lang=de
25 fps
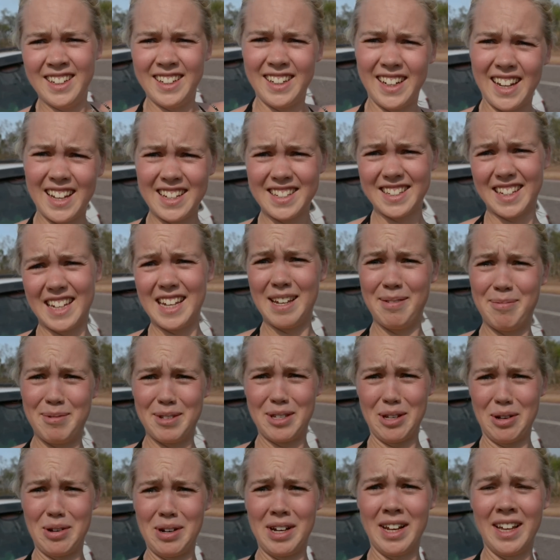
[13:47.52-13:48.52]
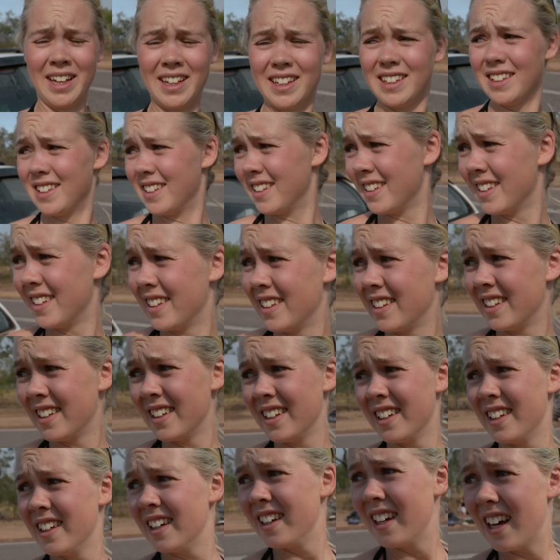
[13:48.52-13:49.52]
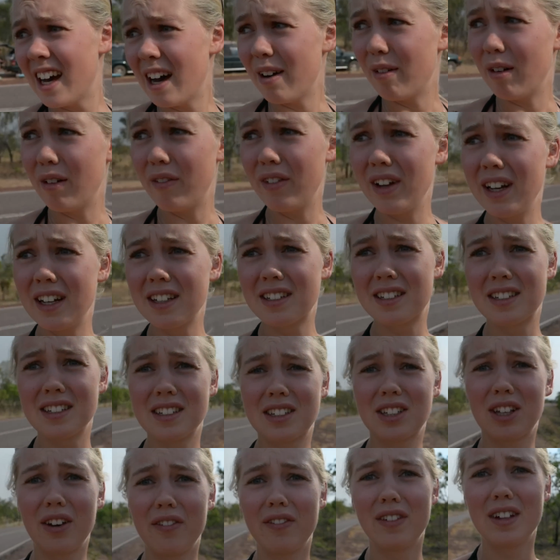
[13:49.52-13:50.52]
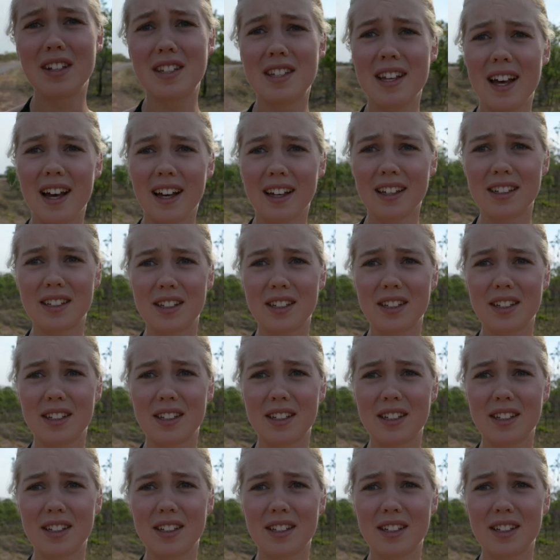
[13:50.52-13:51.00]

Das gibt's doch nicht. Aber wenigstens können wir jetzt sagen,